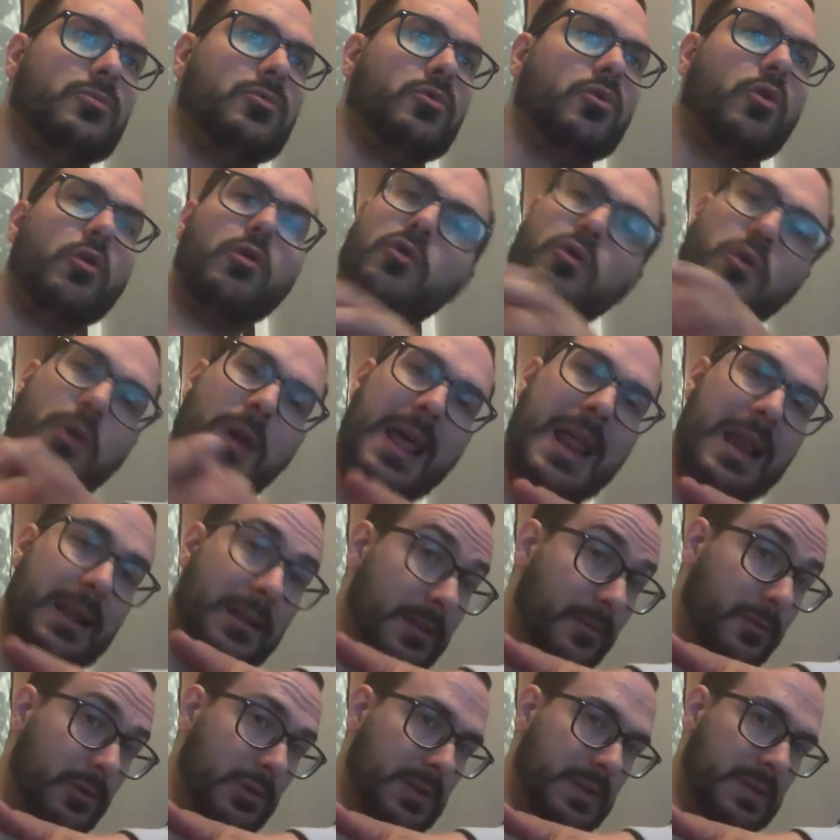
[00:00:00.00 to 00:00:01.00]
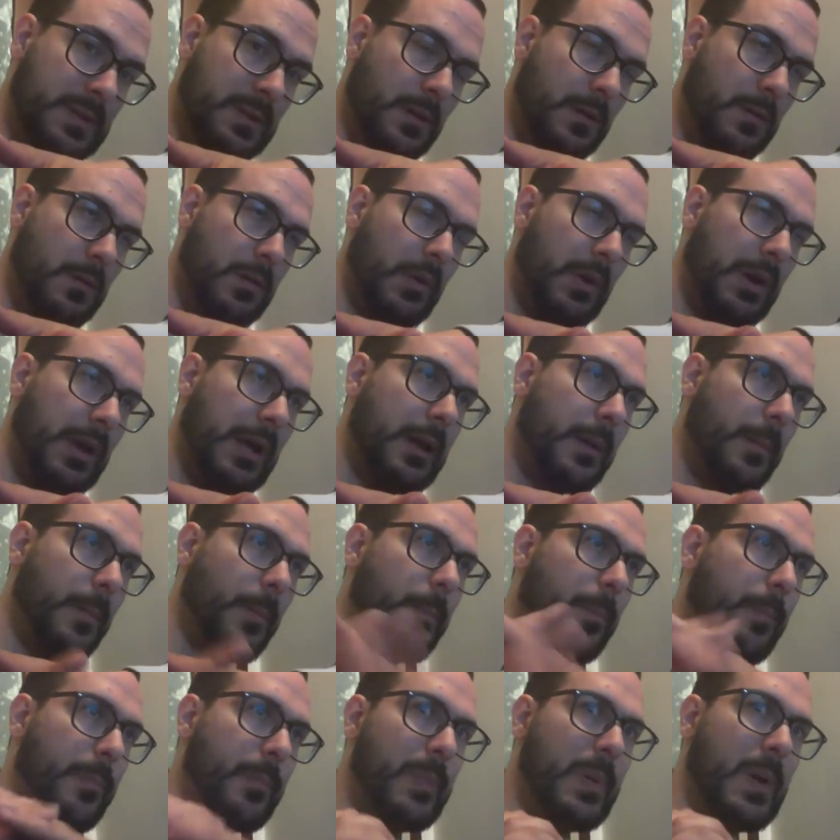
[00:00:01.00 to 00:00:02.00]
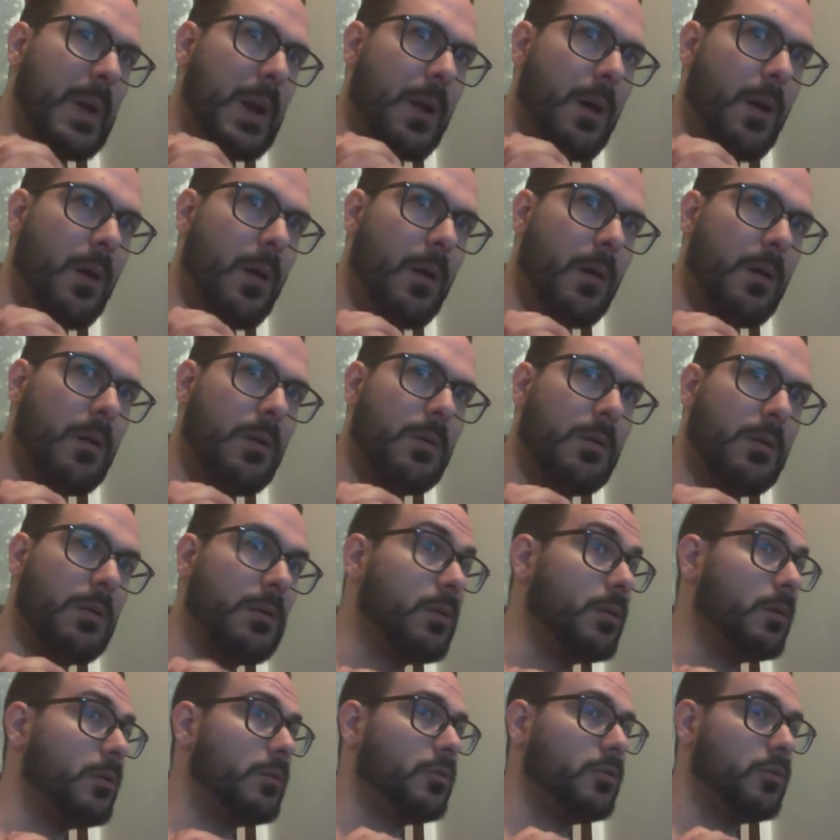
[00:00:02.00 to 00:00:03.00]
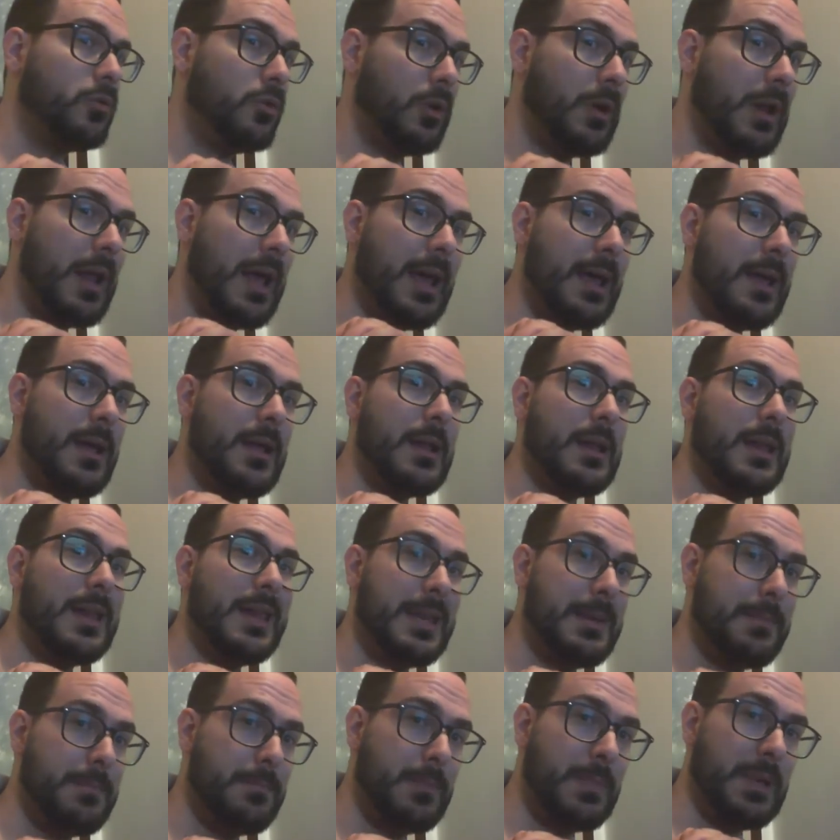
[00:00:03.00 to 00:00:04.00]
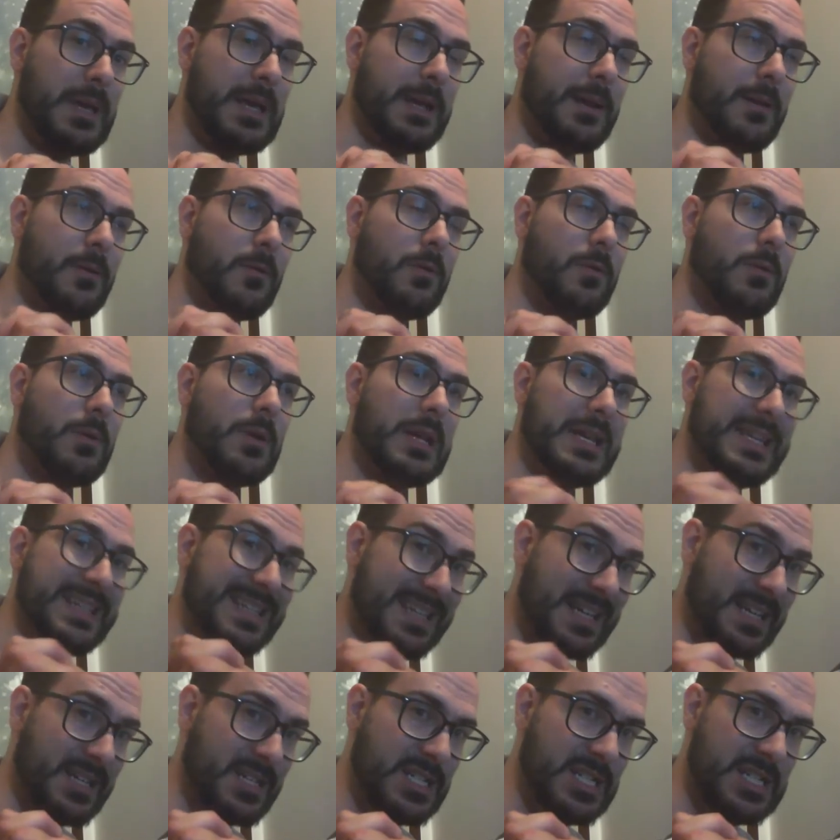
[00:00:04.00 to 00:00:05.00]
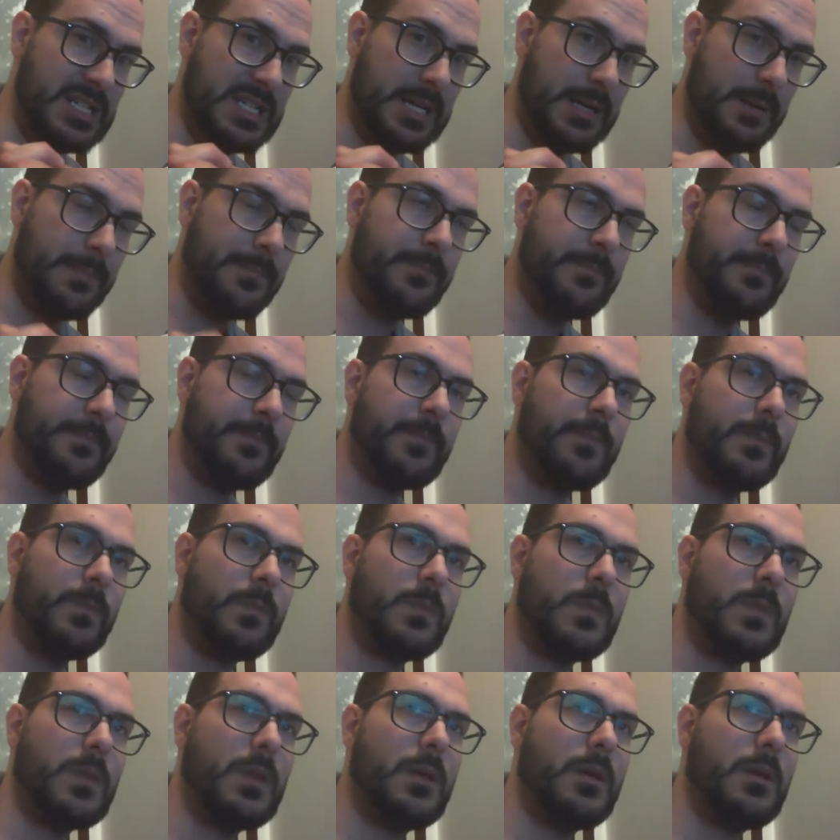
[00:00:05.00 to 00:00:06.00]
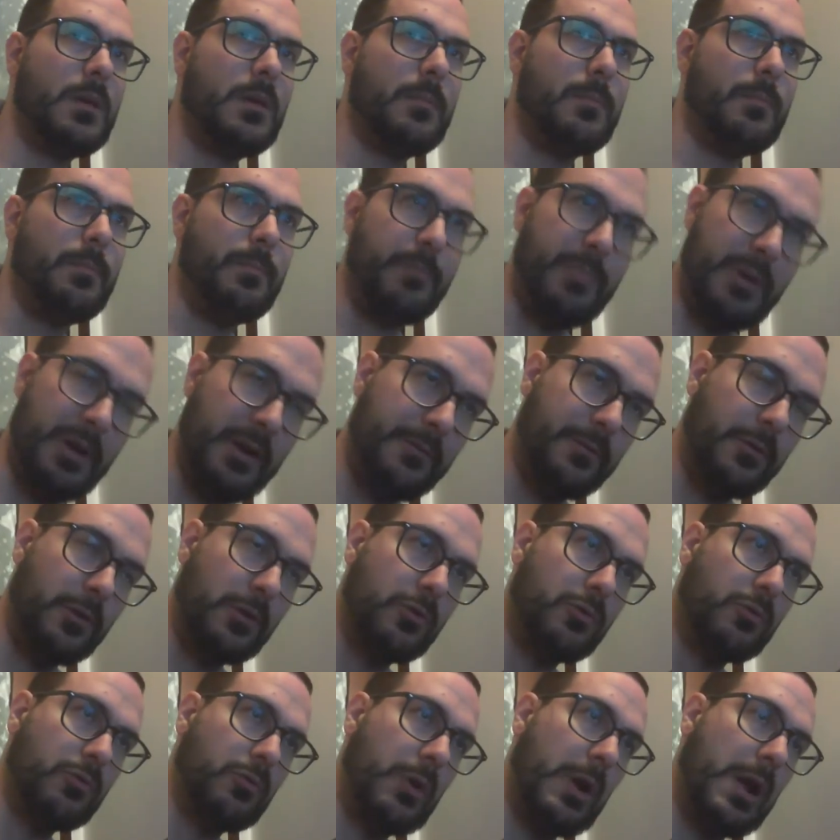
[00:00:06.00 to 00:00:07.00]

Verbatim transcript: non è la devozione, però non è nemmeno l'energia, per fortuna.